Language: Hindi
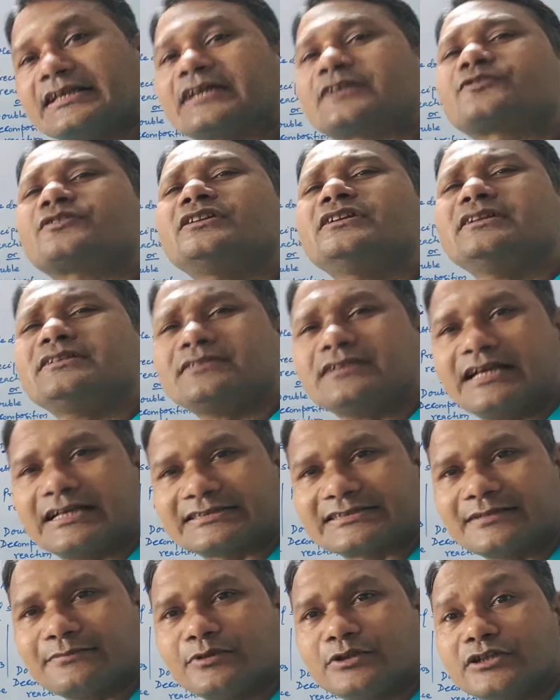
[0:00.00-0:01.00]
एक्चुअली
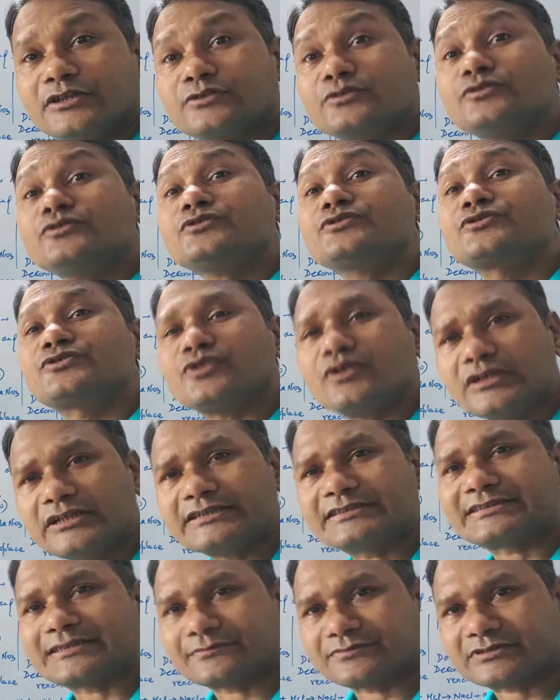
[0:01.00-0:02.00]
ऐसा बोले तो
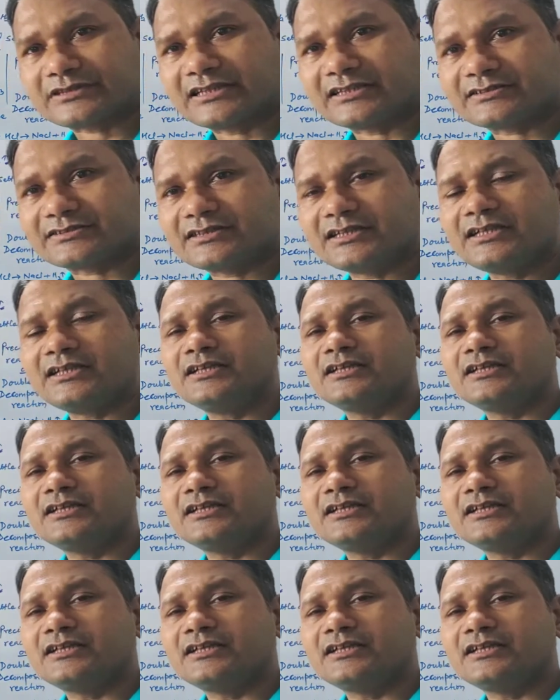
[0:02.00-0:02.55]
सॉलिड सब्सटेंस है